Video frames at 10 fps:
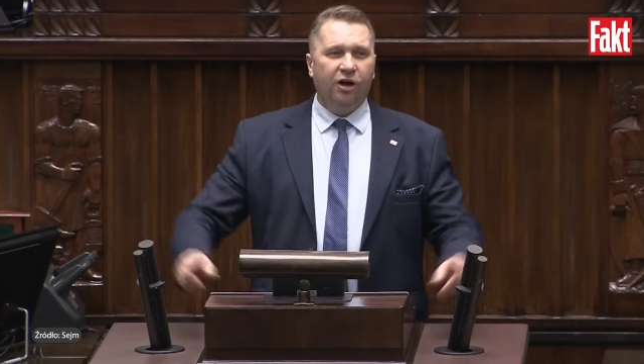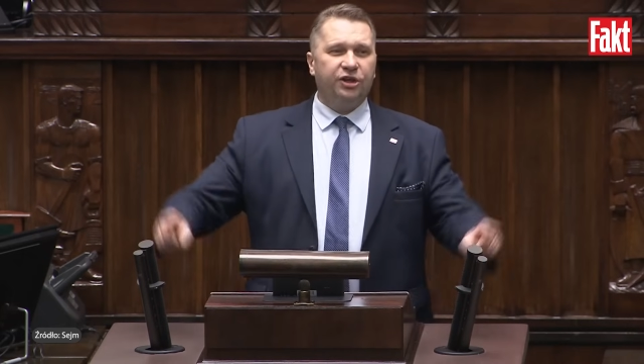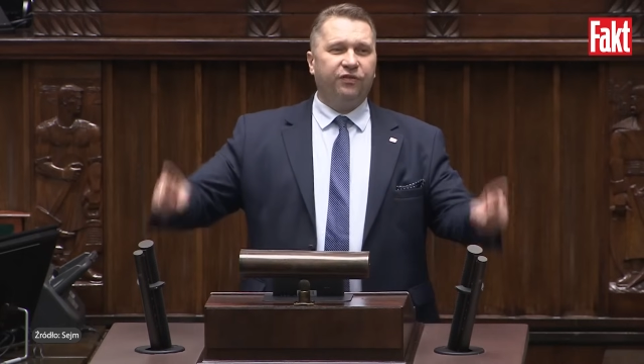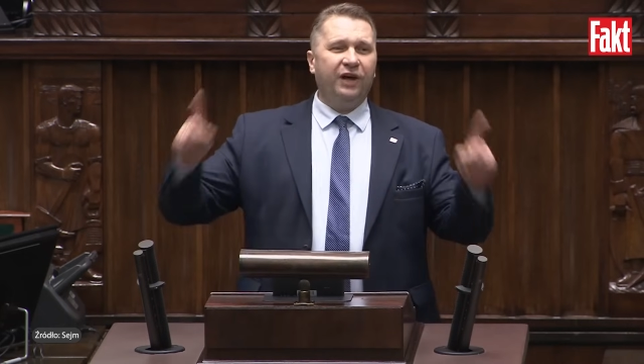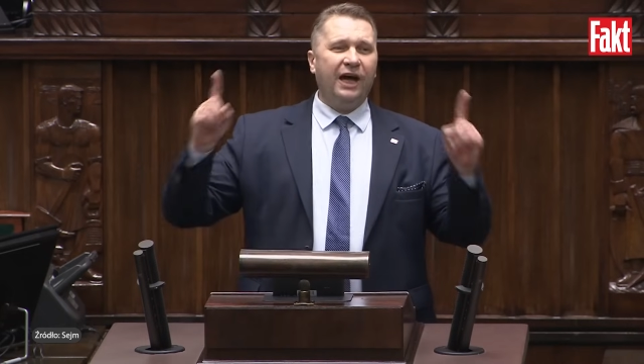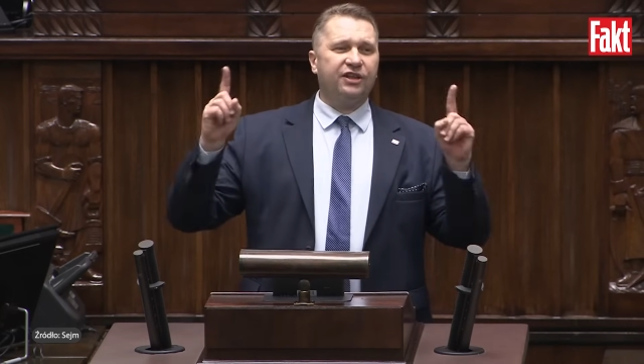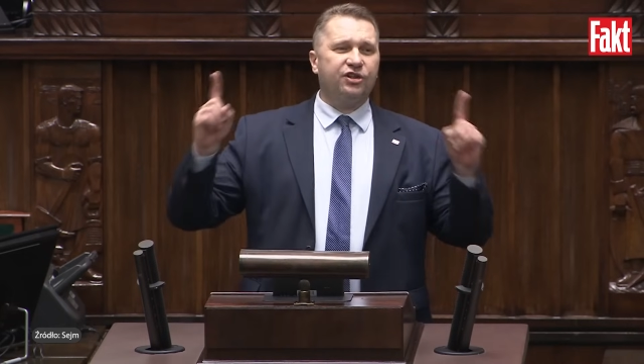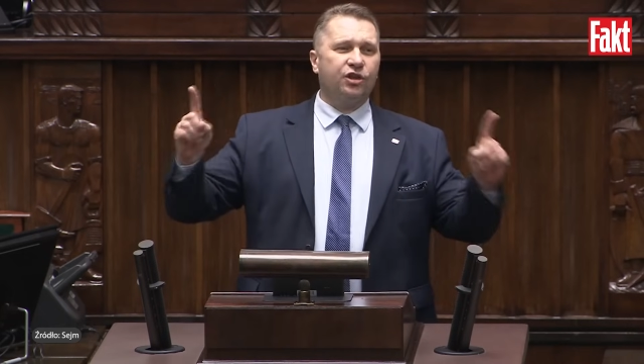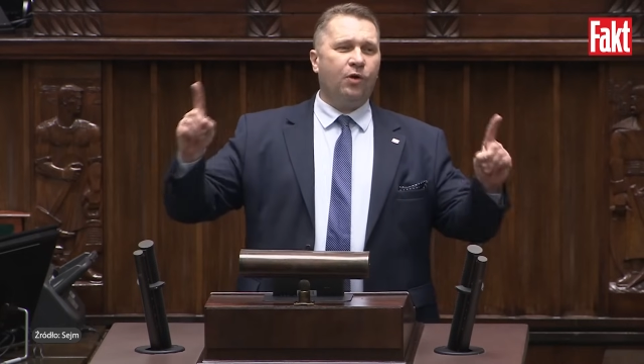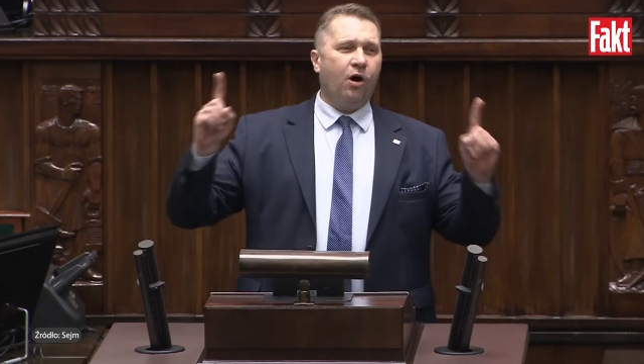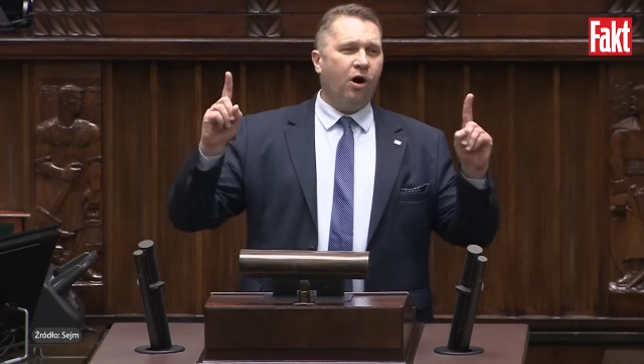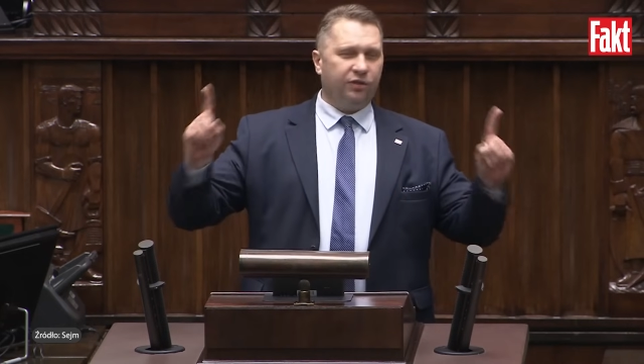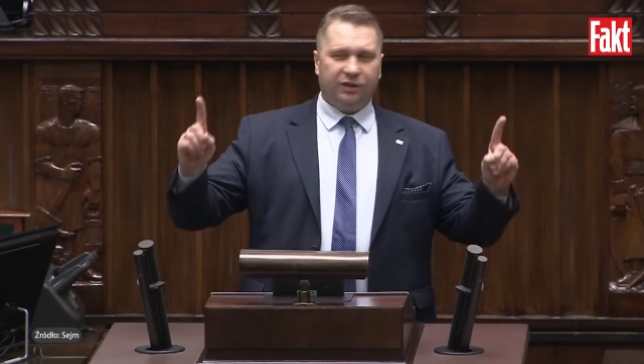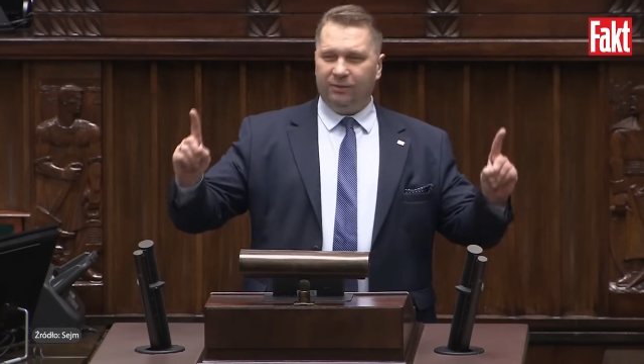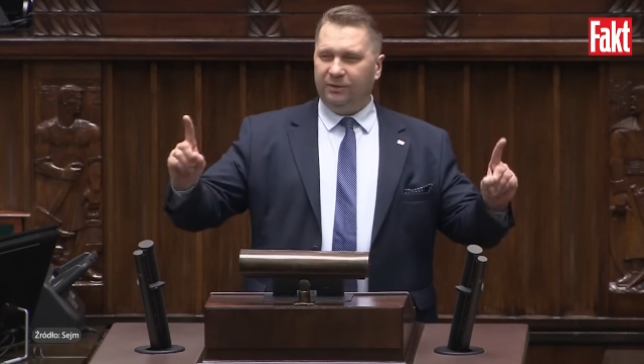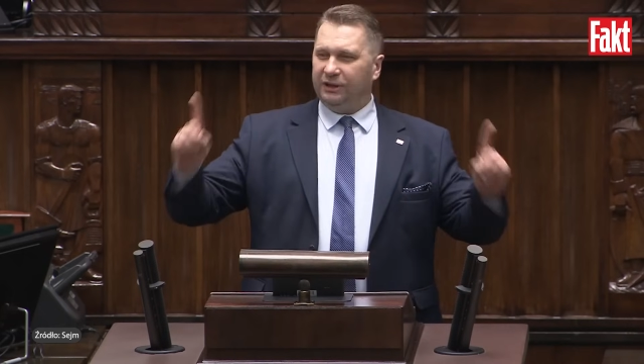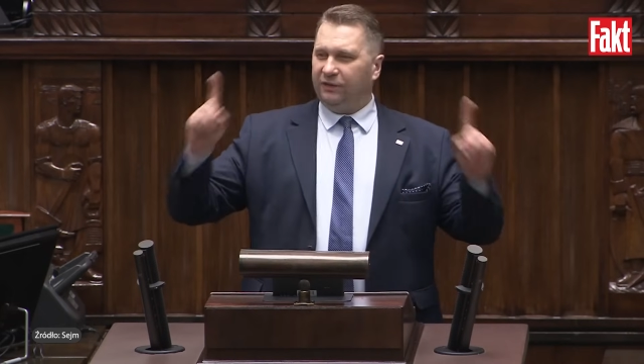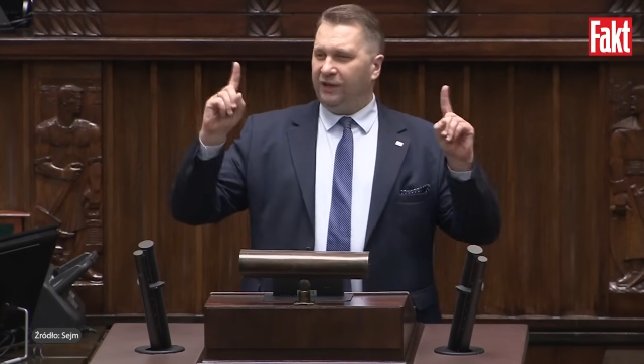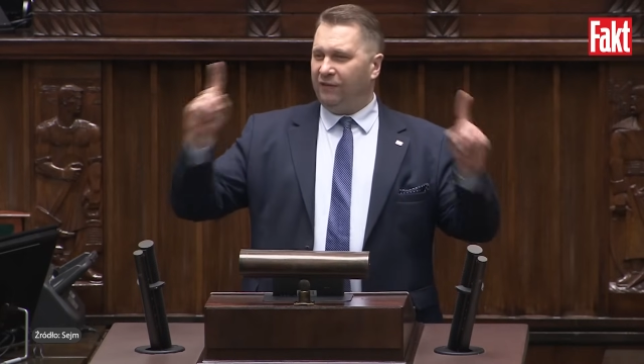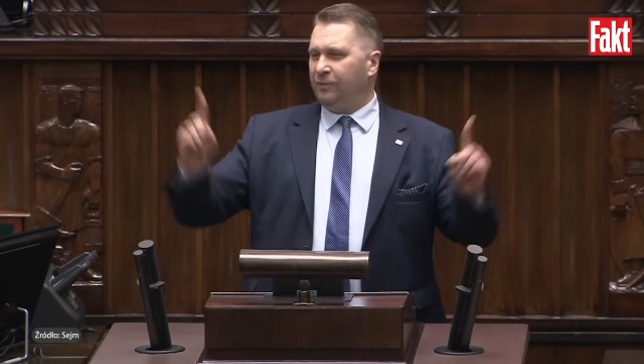świadczą o tym
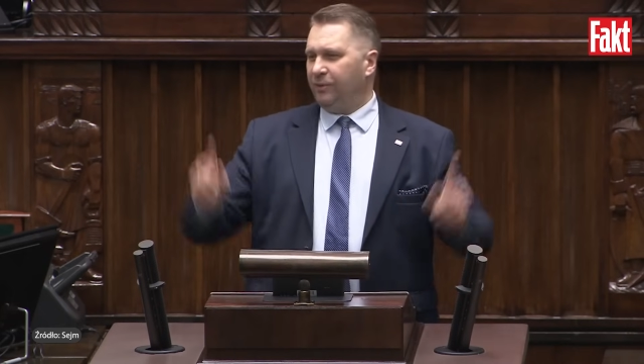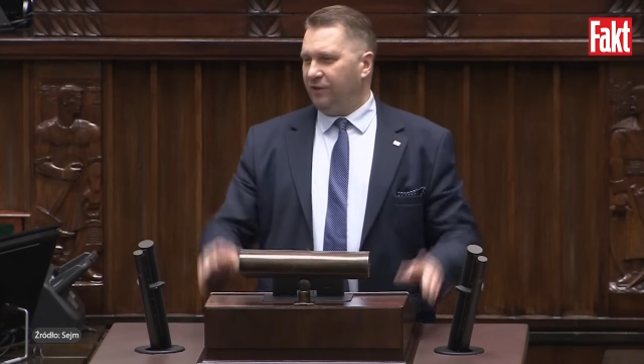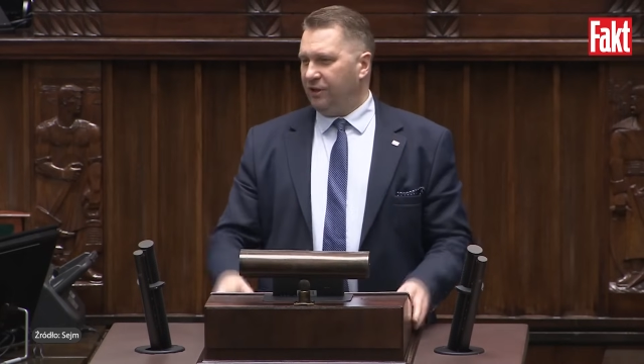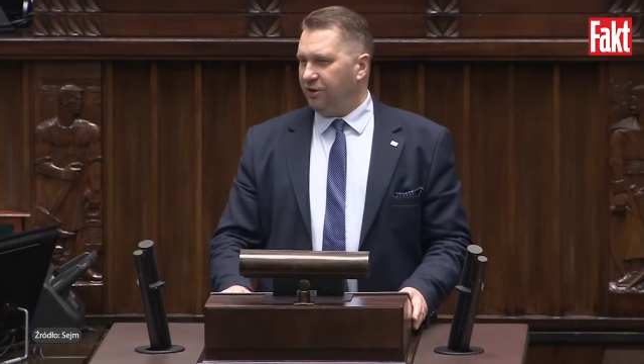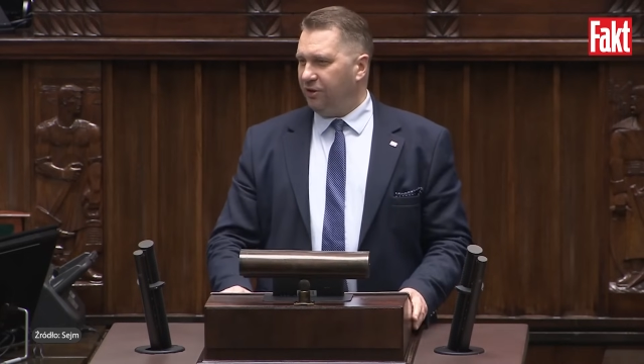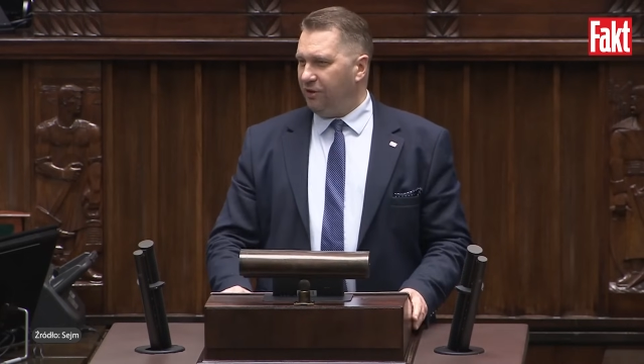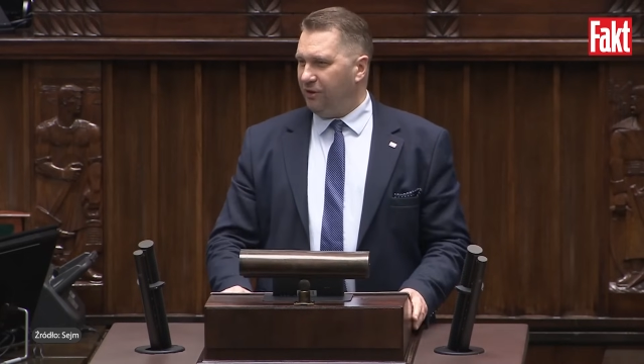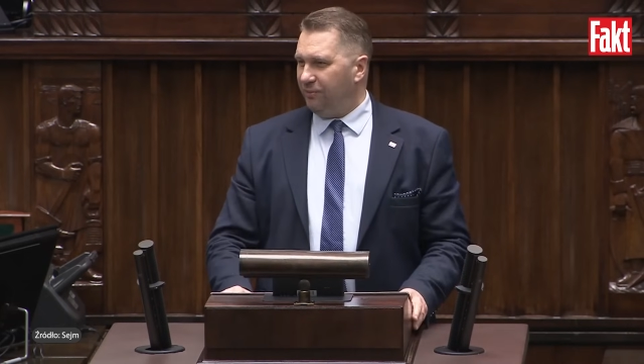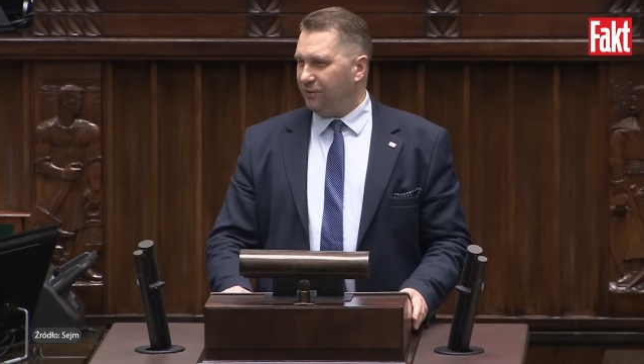dwie wypowiedzi. Kogo?